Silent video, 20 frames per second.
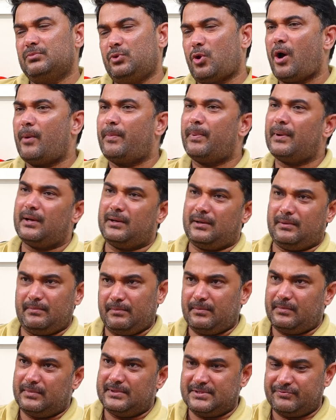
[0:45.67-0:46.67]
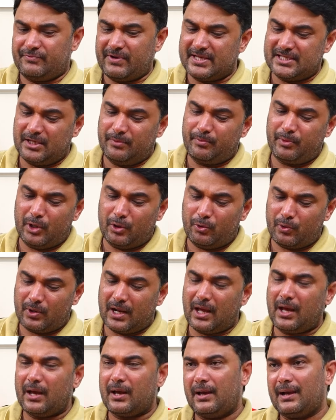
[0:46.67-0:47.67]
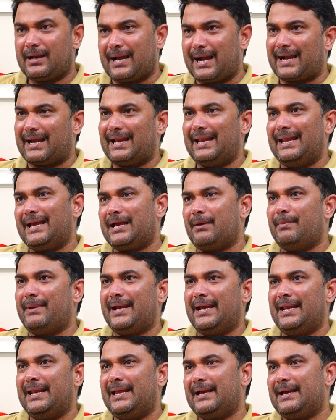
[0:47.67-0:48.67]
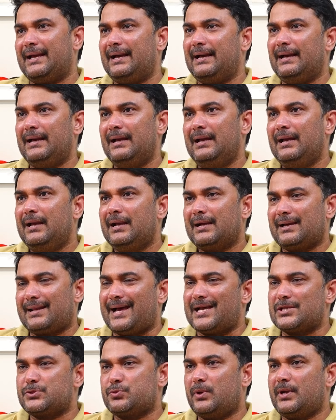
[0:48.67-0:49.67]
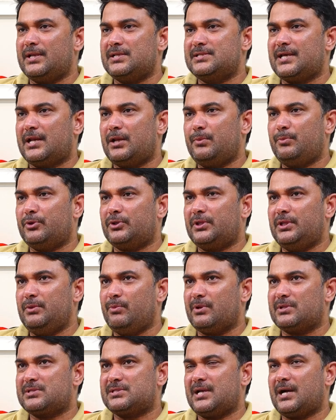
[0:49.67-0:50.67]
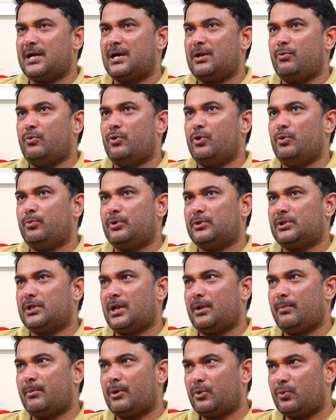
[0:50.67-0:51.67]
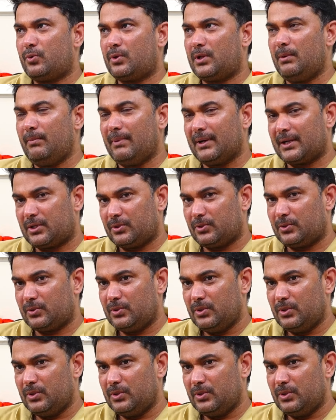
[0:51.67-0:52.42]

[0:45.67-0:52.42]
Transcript: లోప వైసీపీలో ఉన్న కక్కలేక మెంగలేక క్రాస్ ఓటింగ్ జరిగిపోతుంది బొత్స గారు ఓడిపోతారేమో అనుకున్నారు బట్